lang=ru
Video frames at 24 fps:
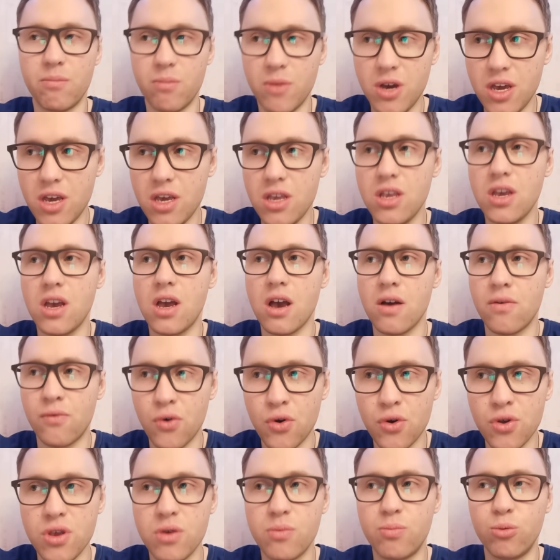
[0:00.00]
мы
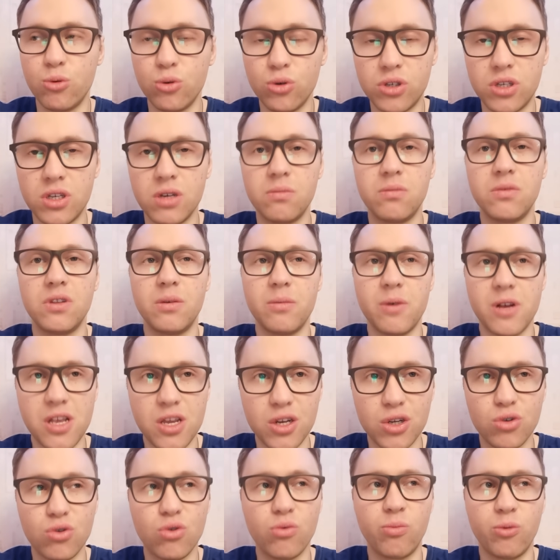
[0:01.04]
никого не пустим на
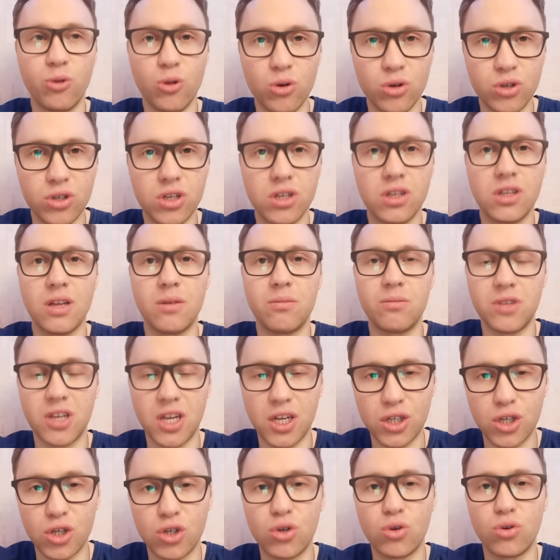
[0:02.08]
Манежную площадь, там
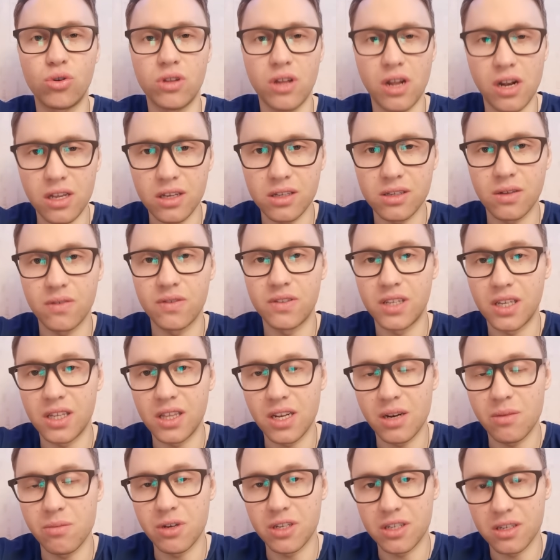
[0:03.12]
даже журналистов в
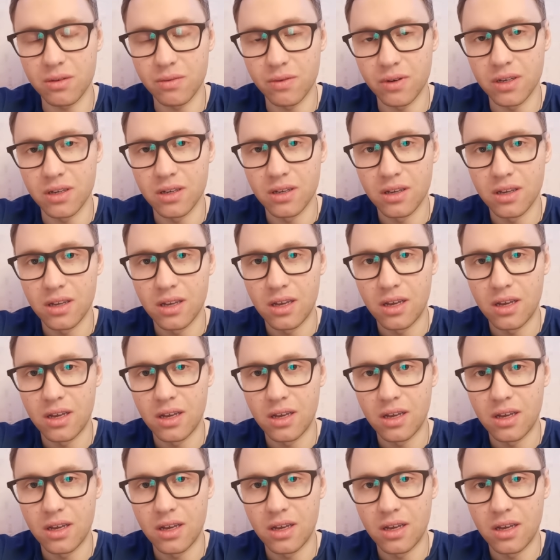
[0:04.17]
центре Москвы.